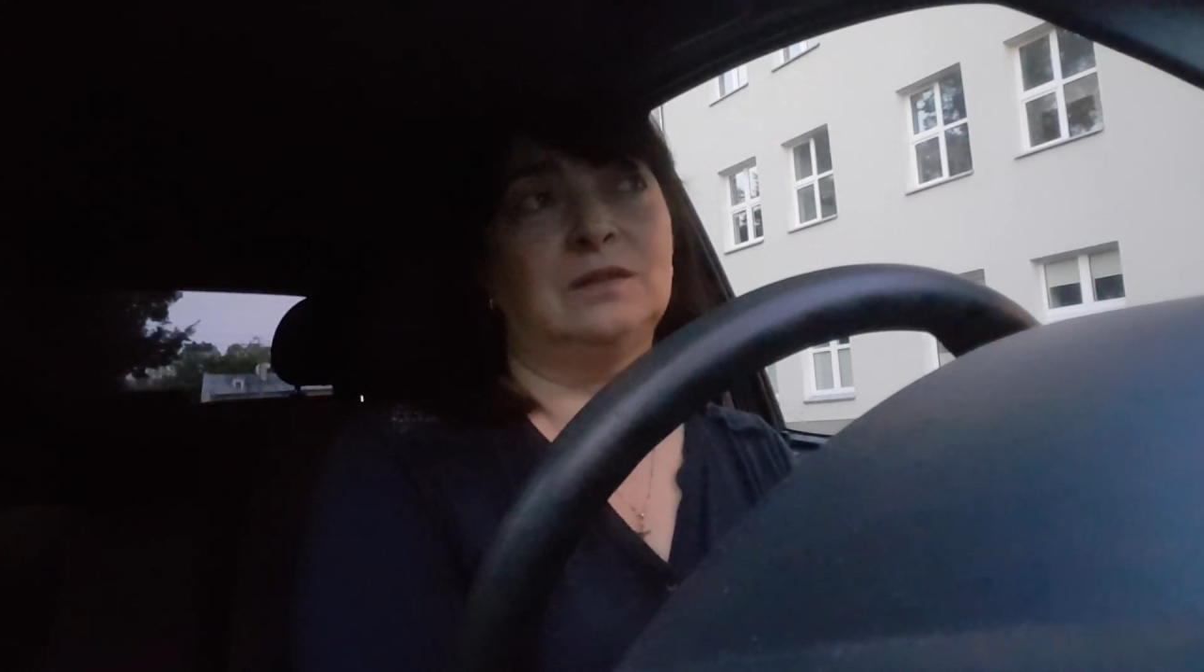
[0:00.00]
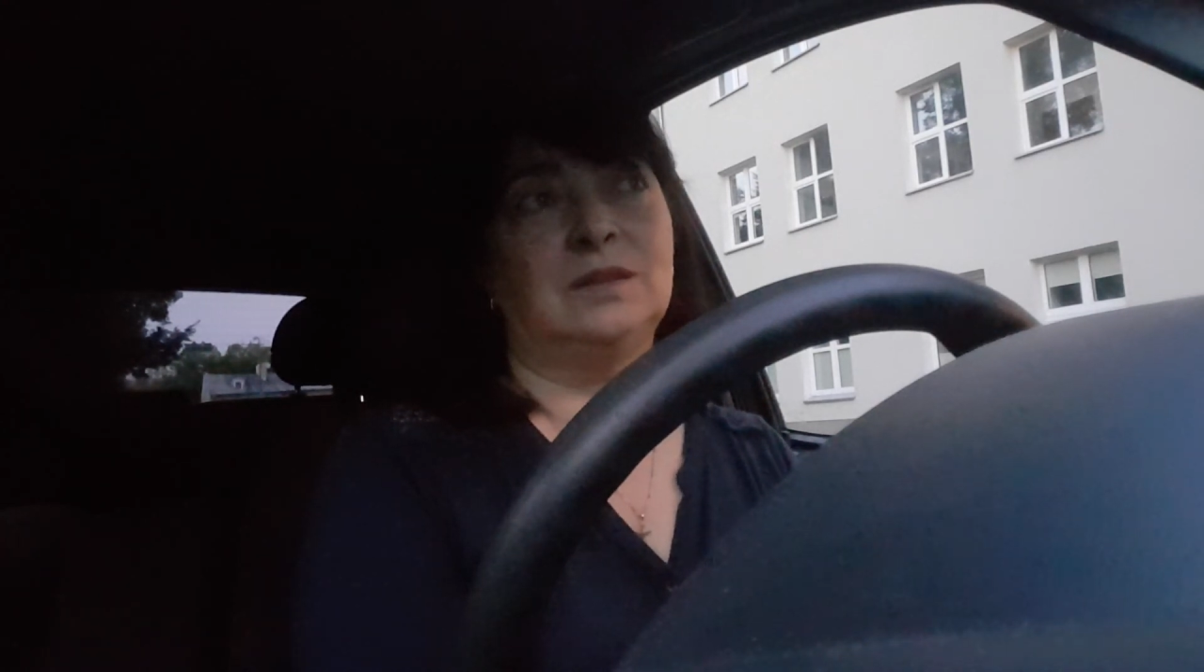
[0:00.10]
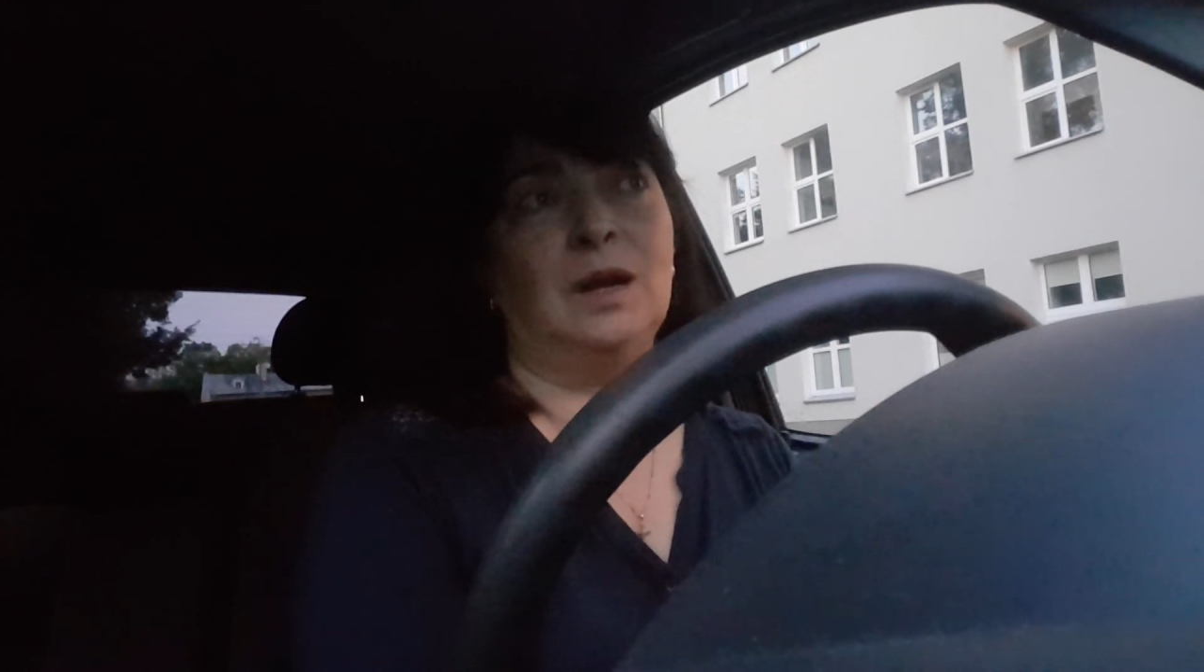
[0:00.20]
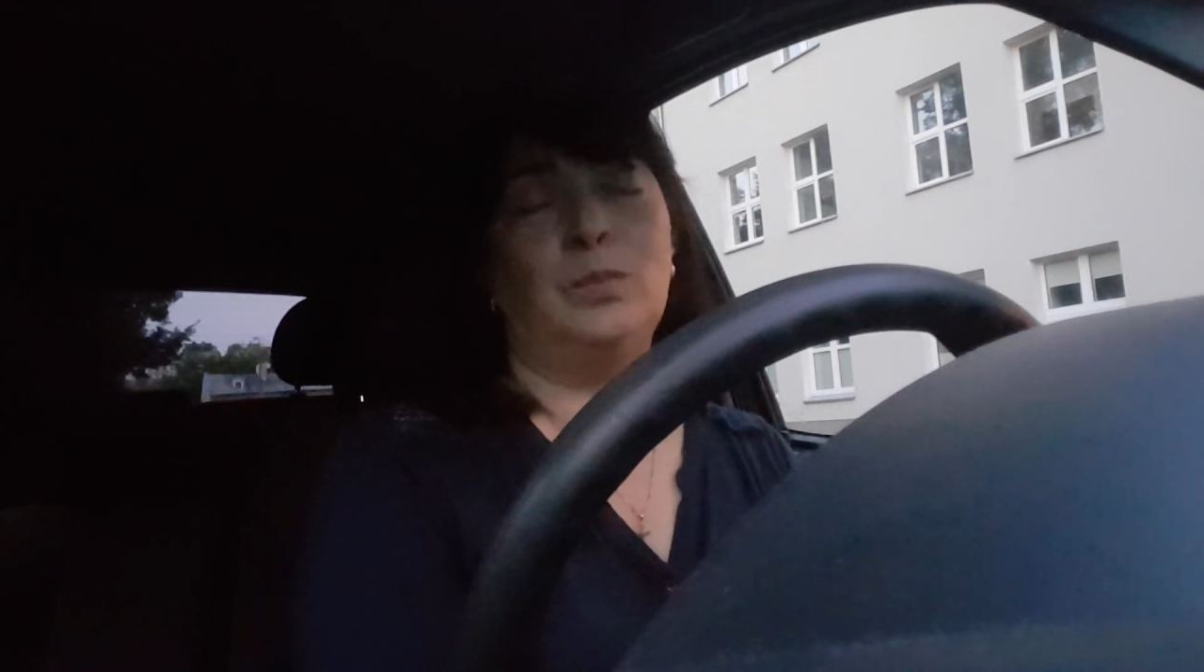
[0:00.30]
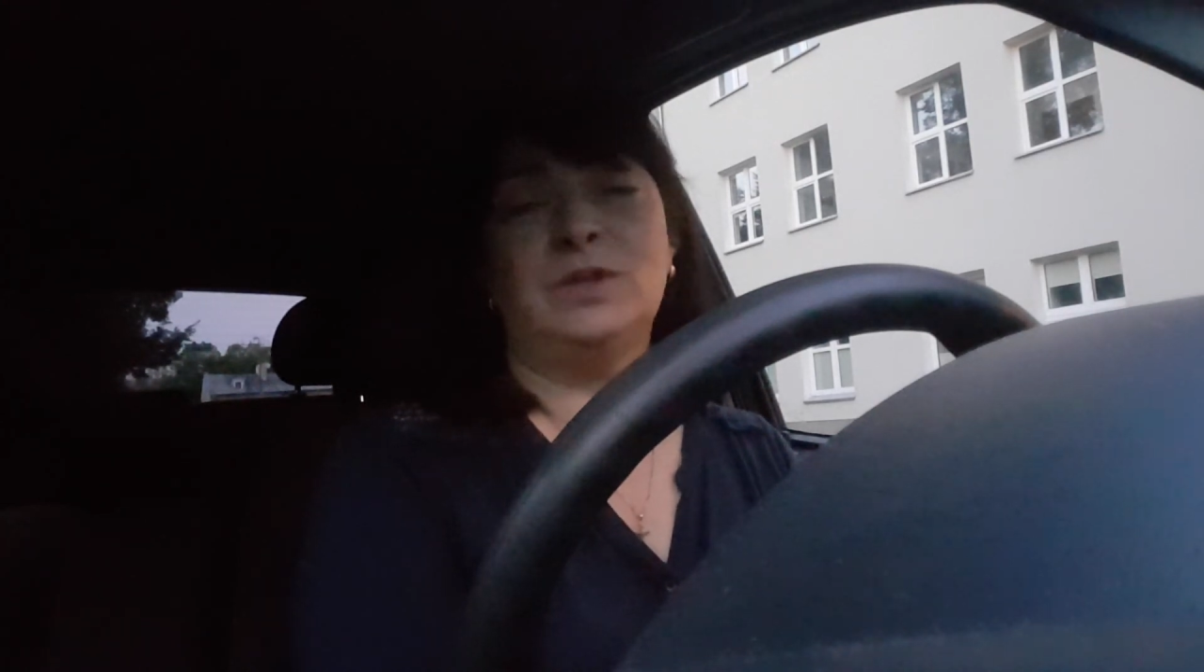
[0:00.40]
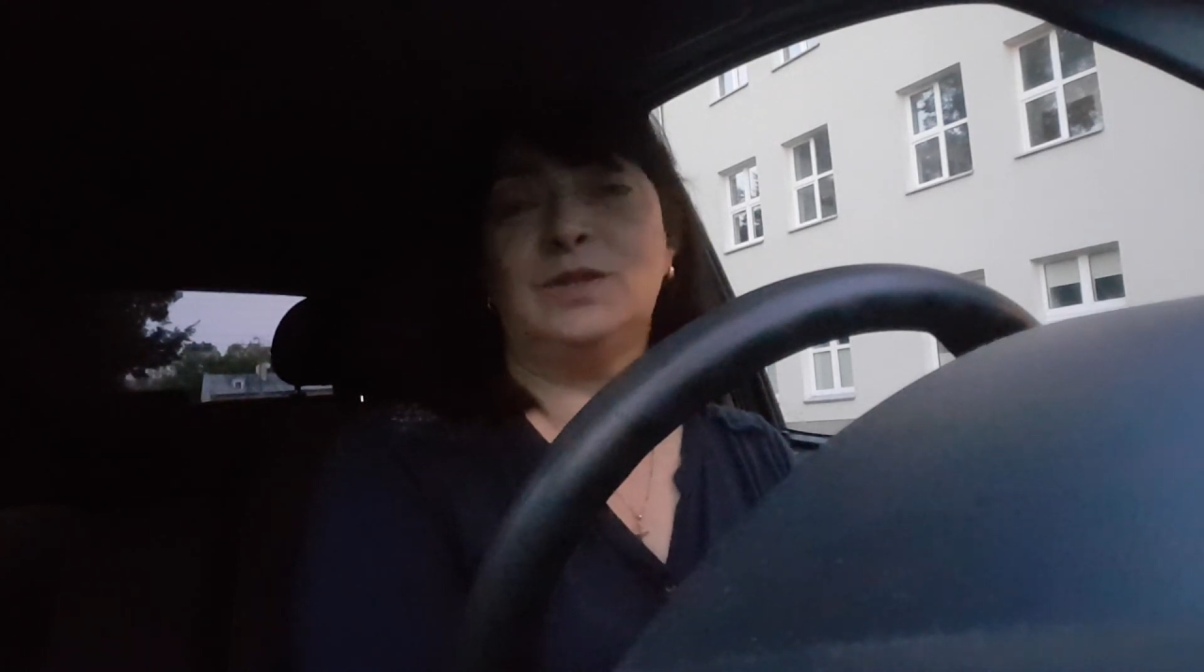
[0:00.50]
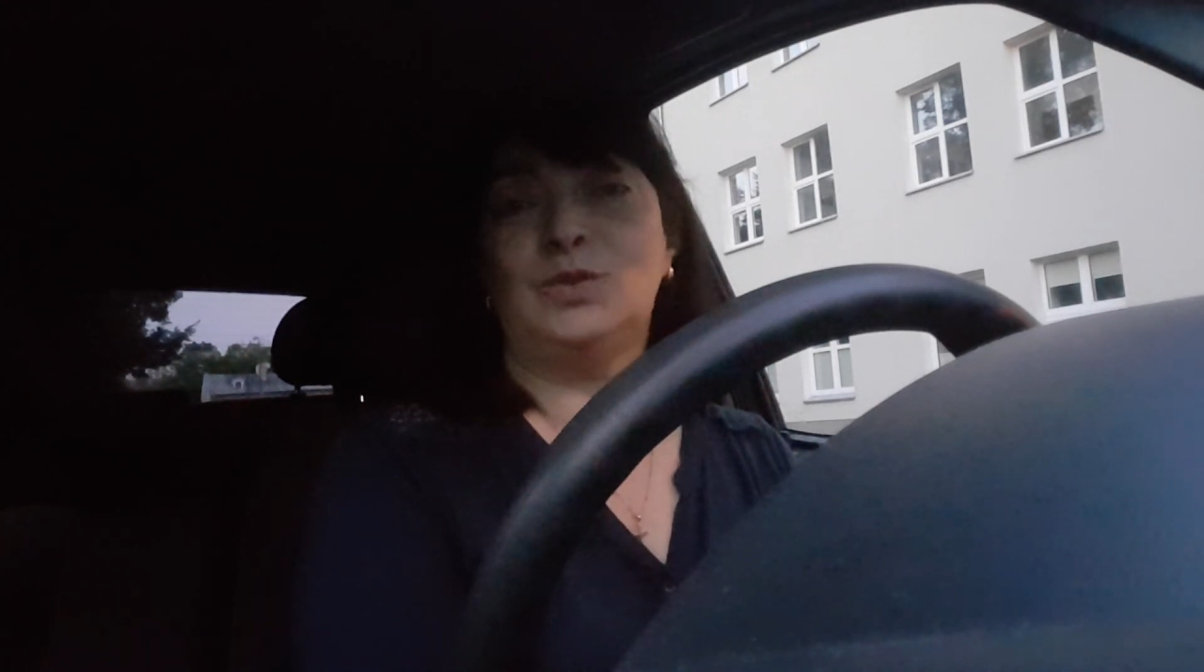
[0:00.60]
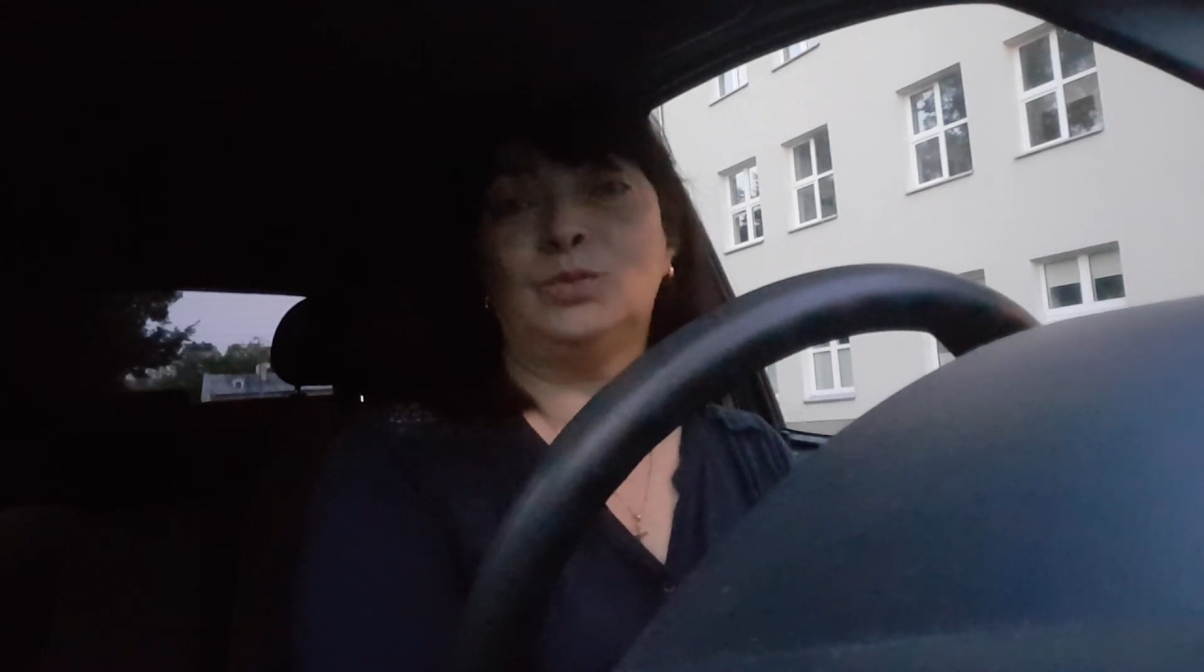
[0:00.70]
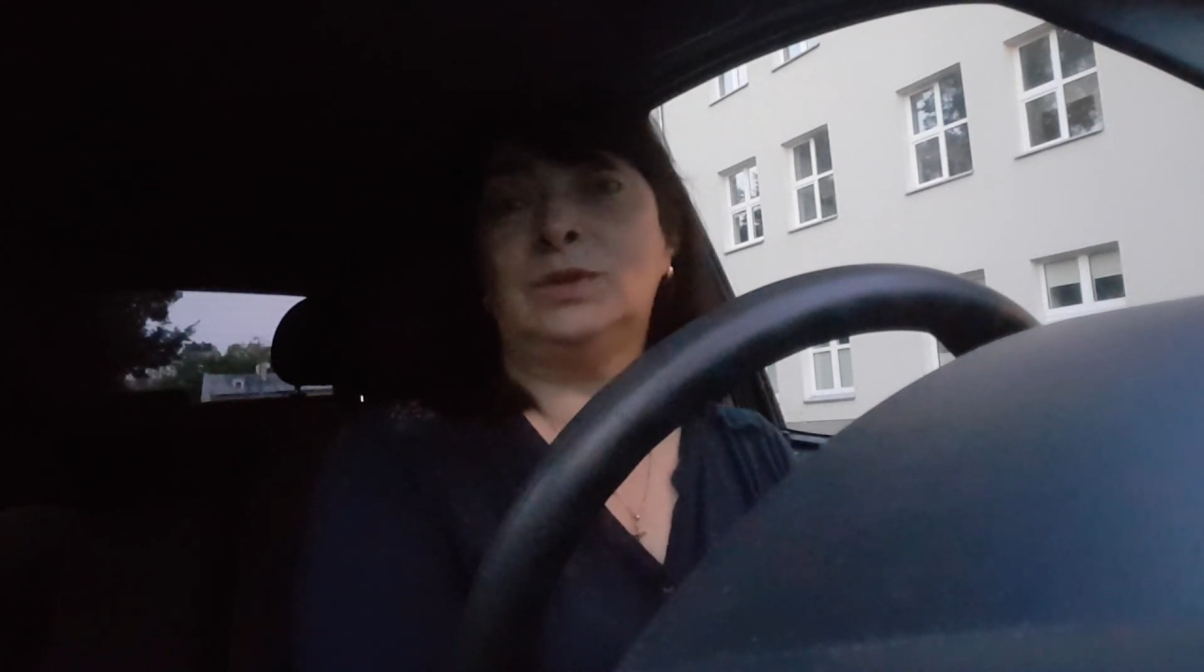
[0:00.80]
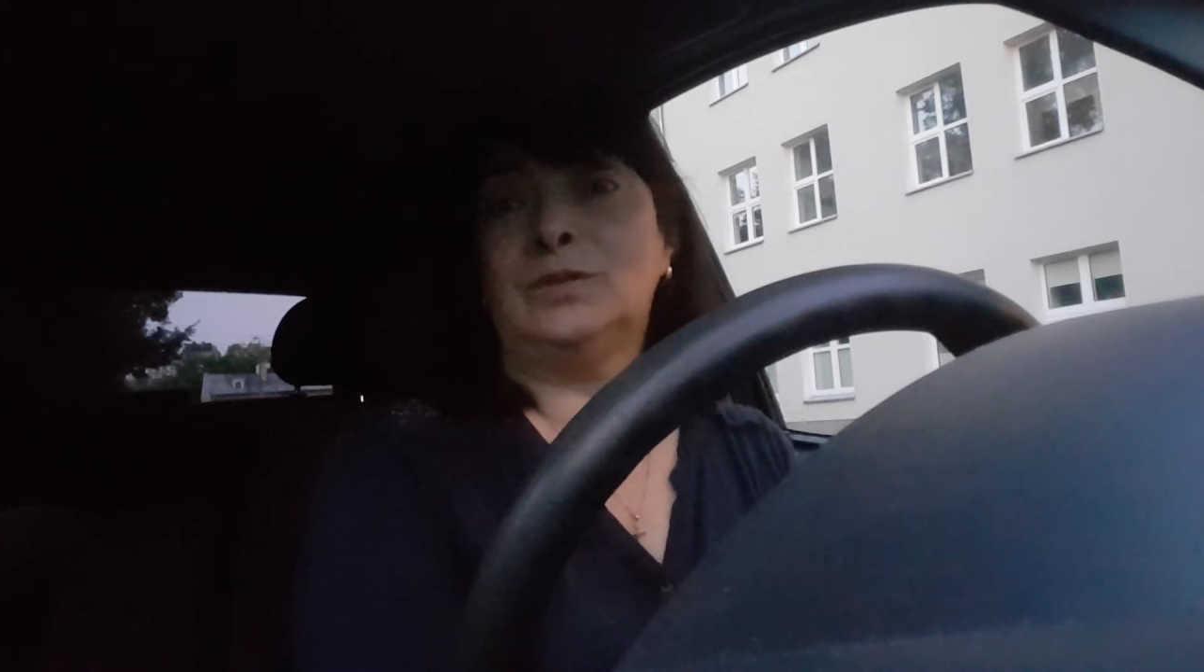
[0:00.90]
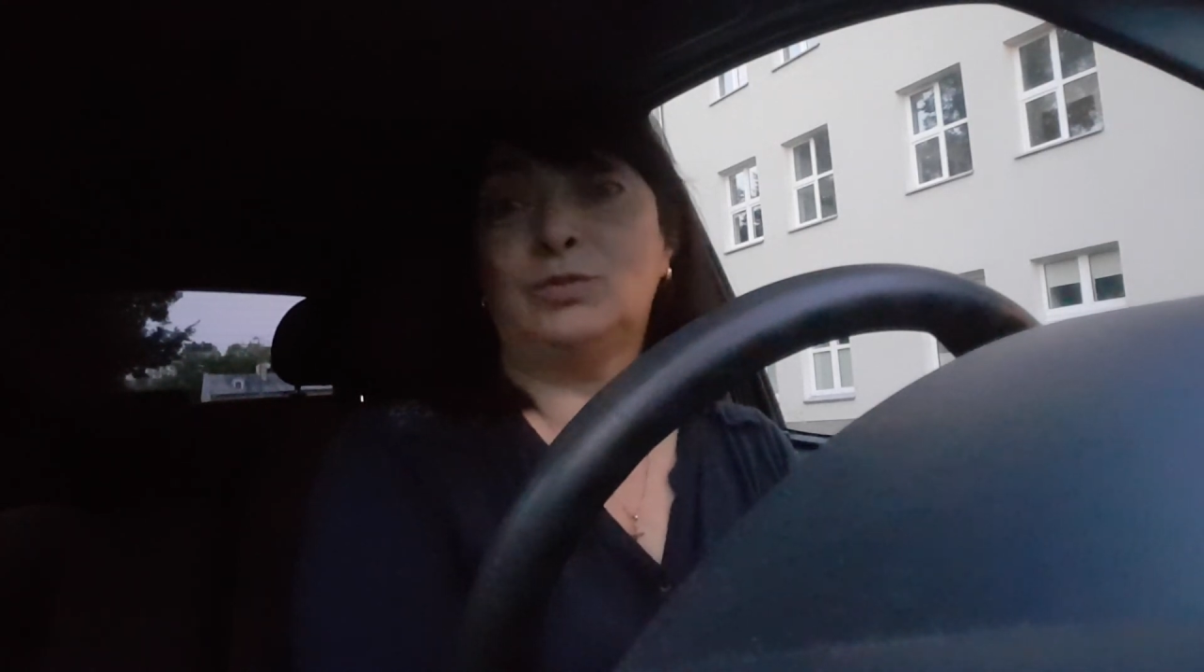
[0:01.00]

на понесенные